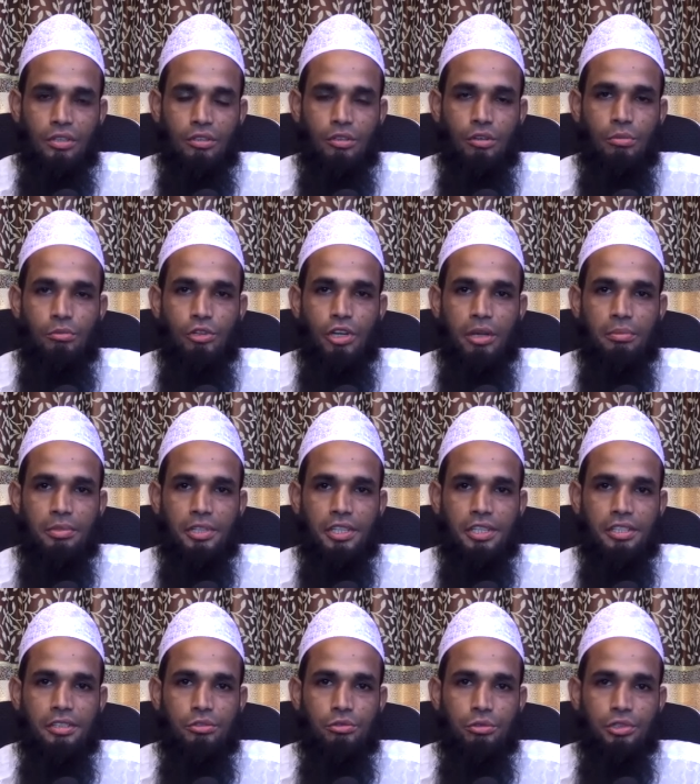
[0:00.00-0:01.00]

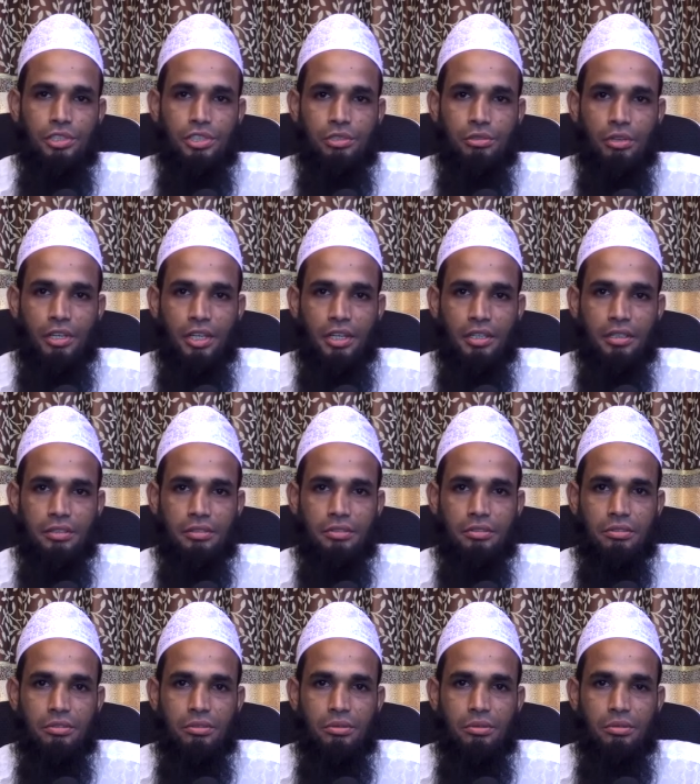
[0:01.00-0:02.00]
নমুনাবিহীন তৈরি করা
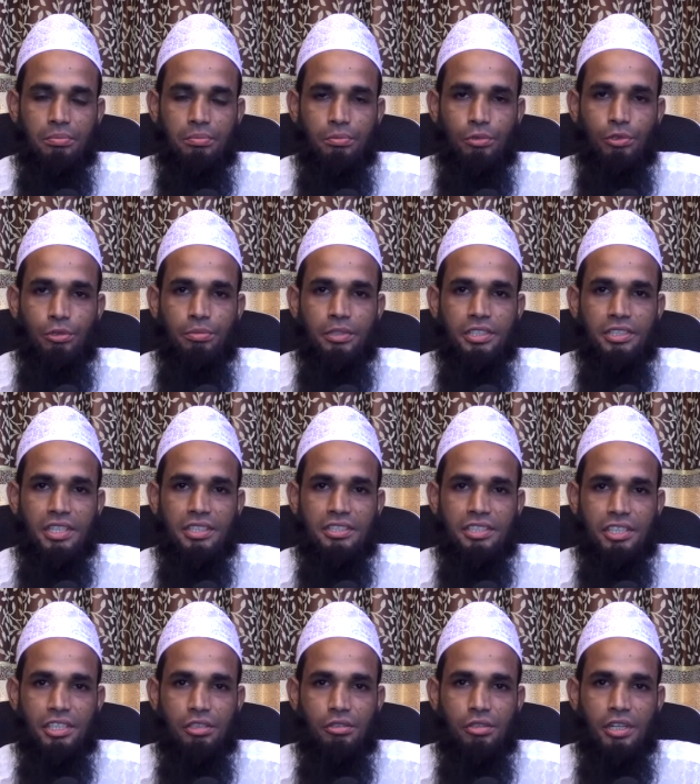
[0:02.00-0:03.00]
পূর্বে যা
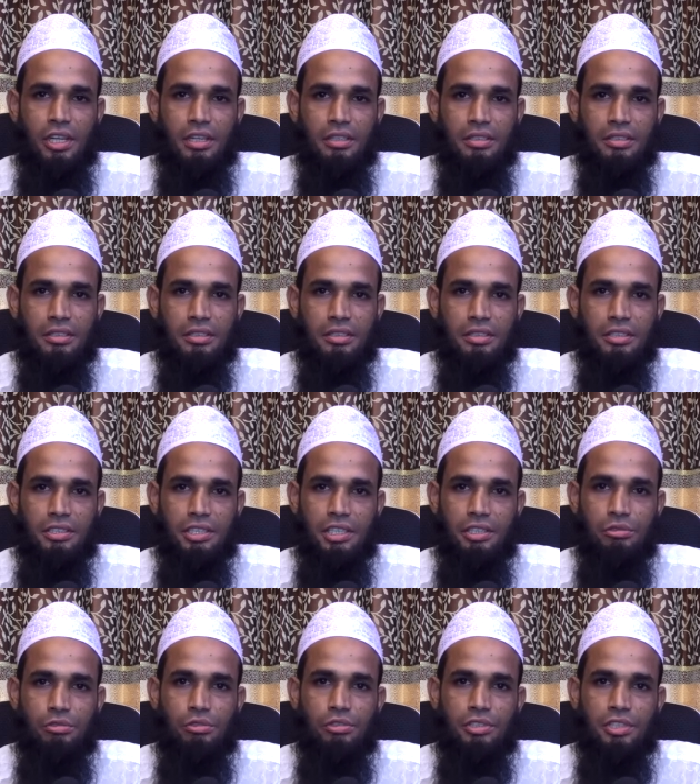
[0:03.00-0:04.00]
ছিল না
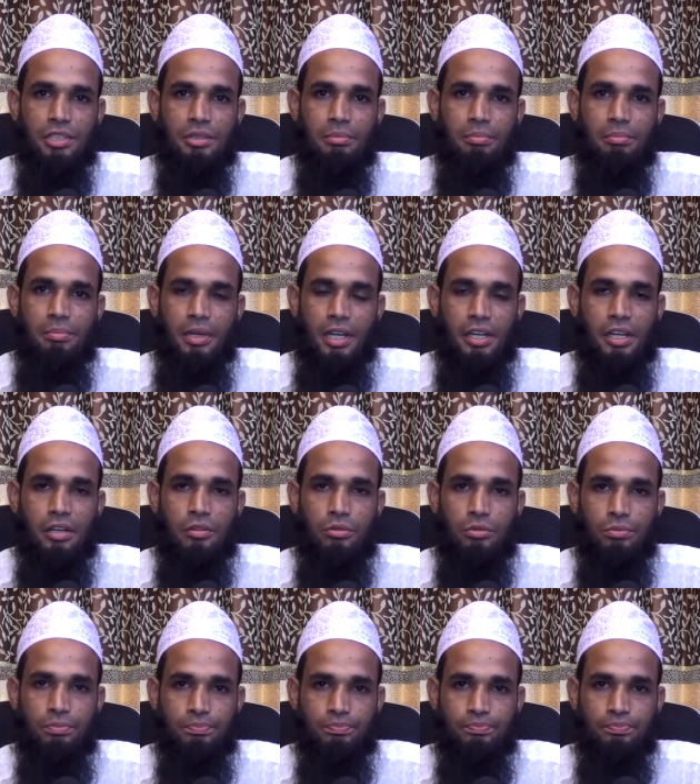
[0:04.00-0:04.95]
সেগুলোকে বানানো